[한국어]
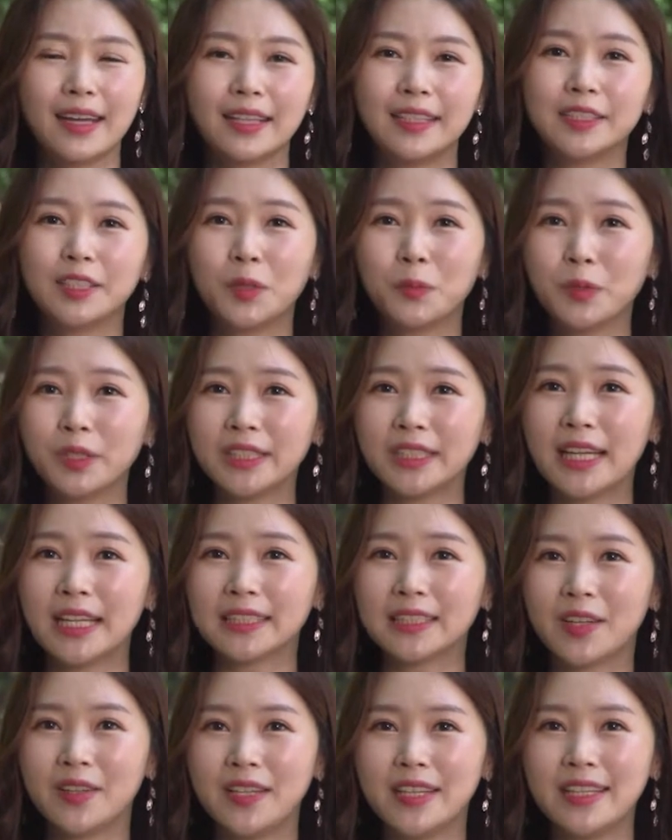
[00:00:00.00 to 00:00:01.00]

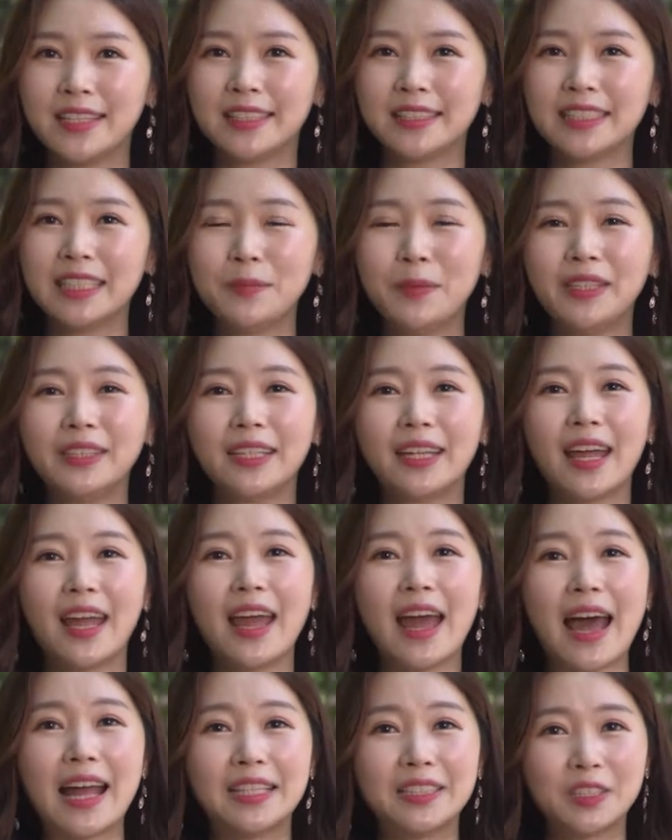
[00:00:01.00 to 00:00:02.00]
의정부시에서는
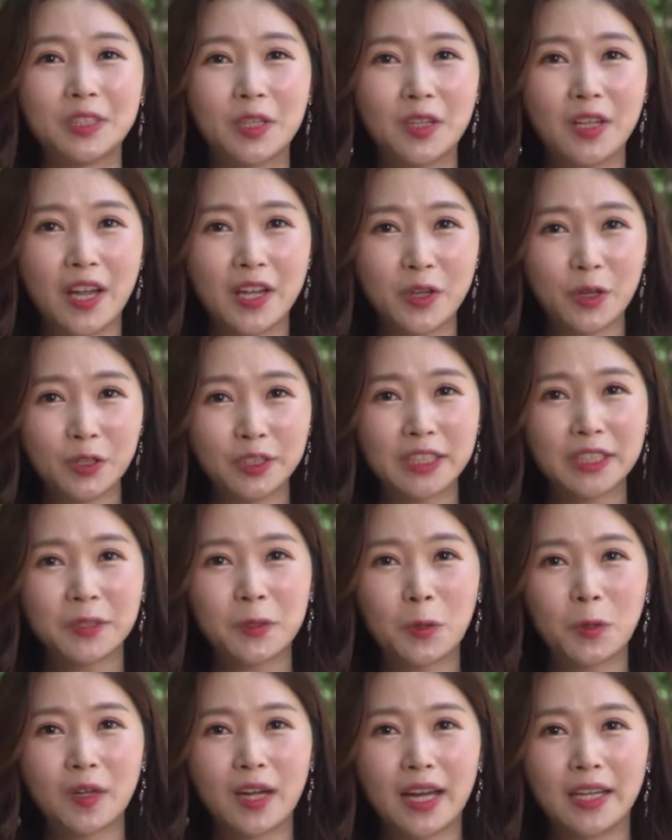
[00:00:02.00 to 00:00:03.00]
시민들의 안전한 휴식
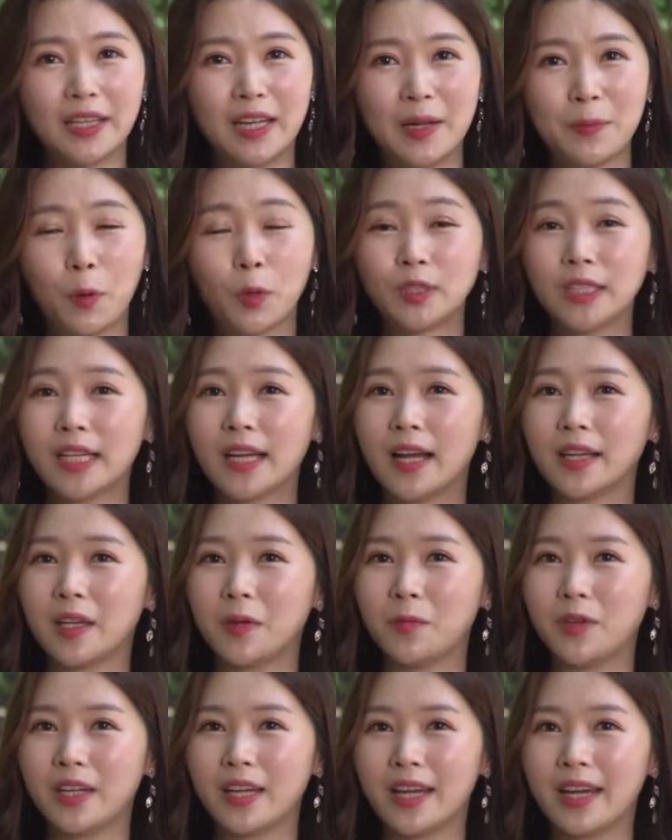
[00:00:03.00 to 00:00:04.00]
공간을
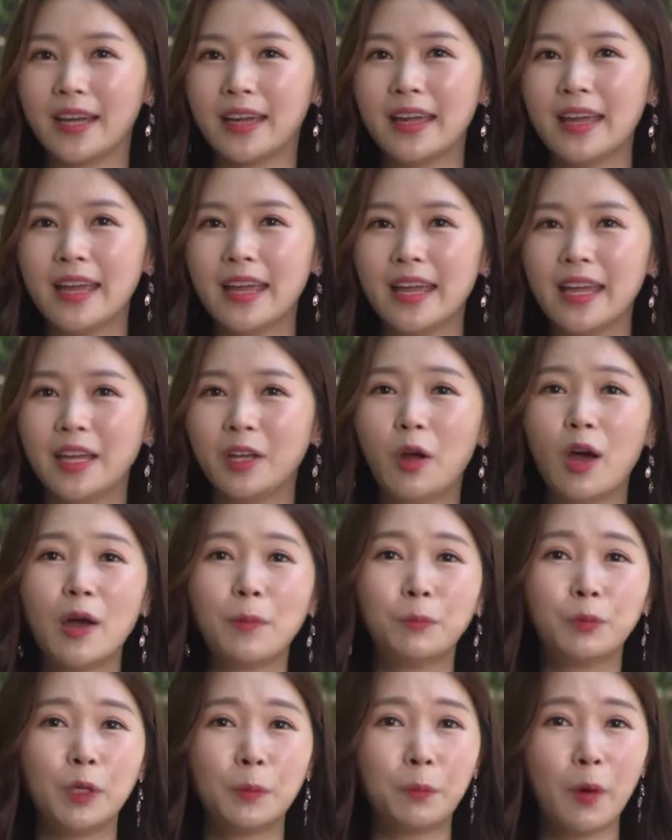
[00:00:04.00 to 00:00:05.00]
보장하기 위해
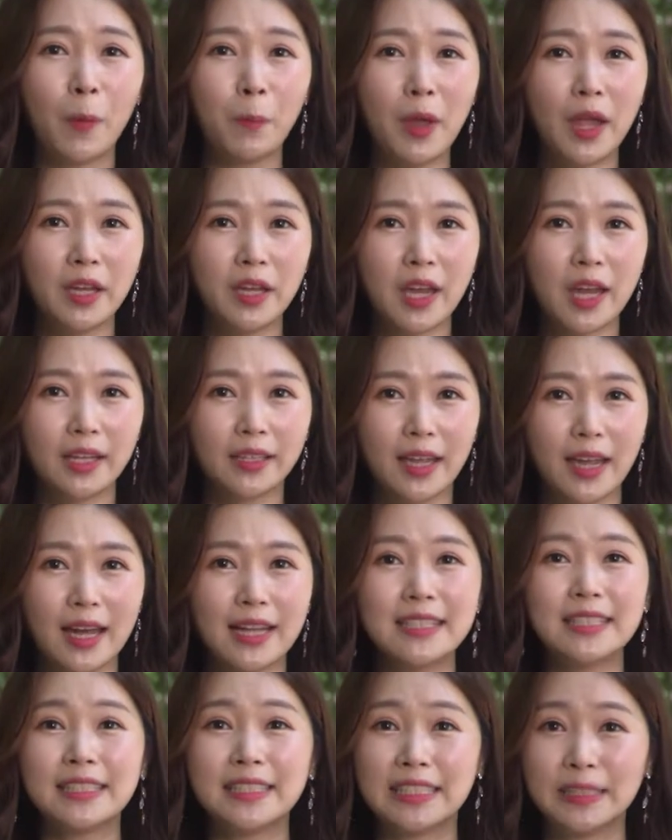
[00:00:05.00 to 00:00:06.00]
이러한 불법 행위에
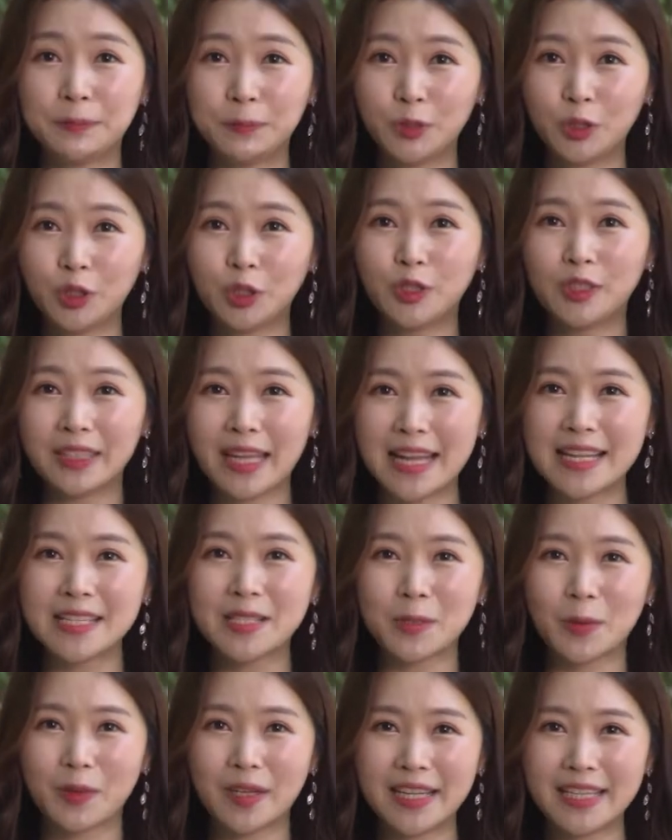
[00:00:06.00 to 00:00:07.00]
대한 집중
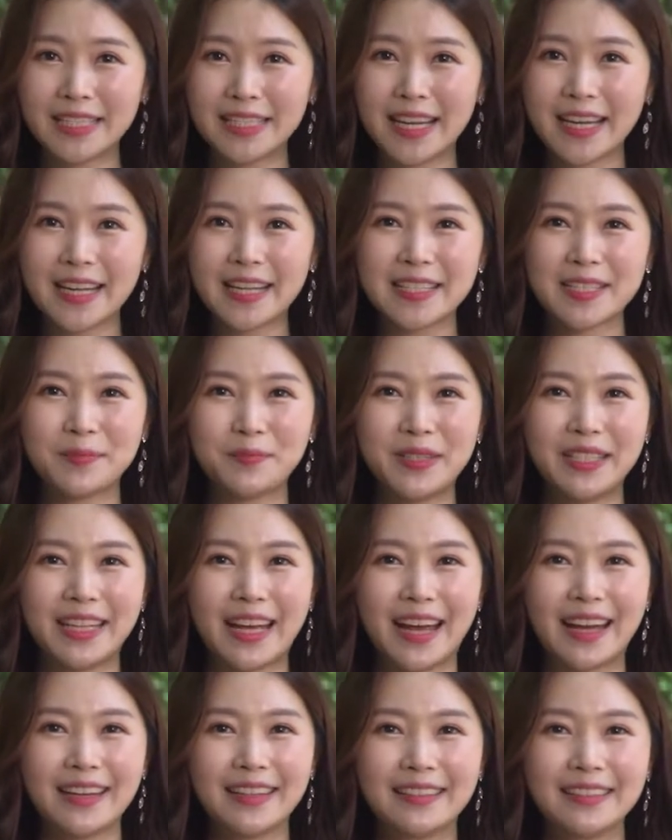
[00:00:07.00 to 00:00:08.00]
단속을
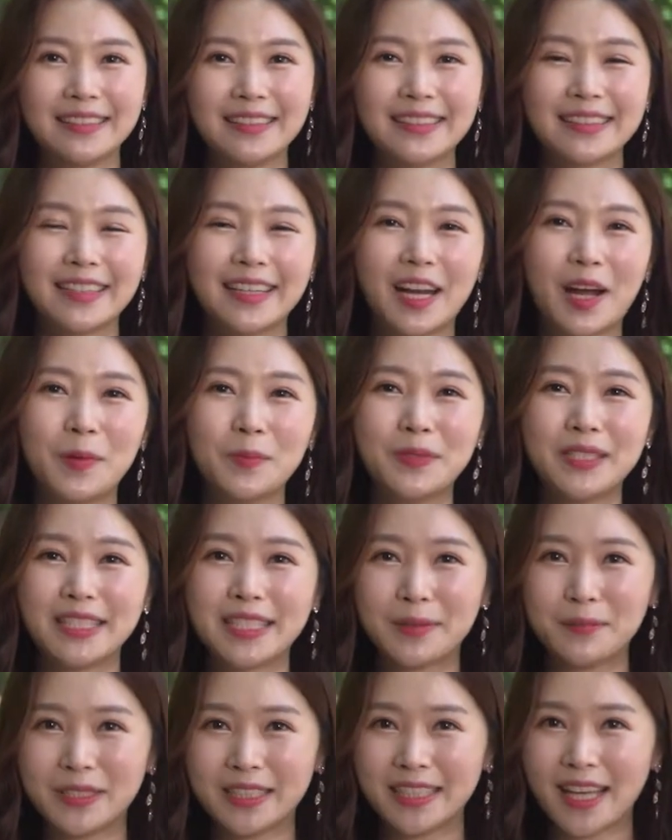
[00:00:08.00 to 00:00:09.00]
시작했습니다. 그럼
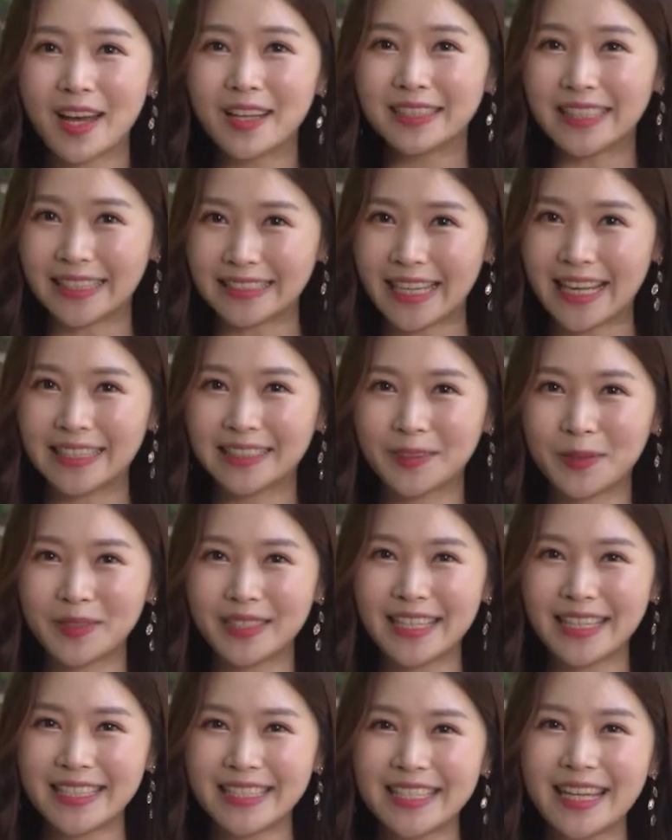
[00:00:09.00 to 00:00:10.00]
지금부터 자세한
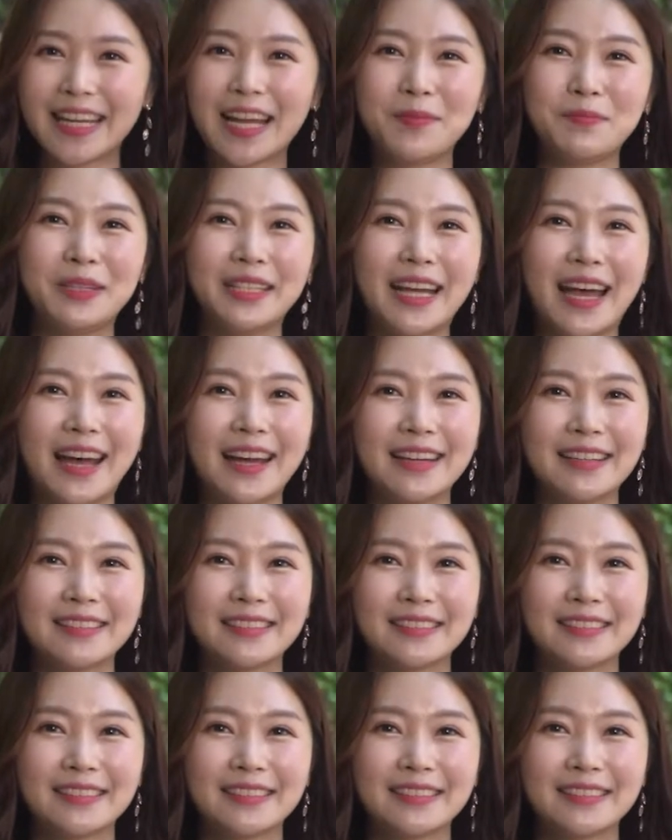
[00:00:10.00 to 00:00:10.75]
소식 시작합니다.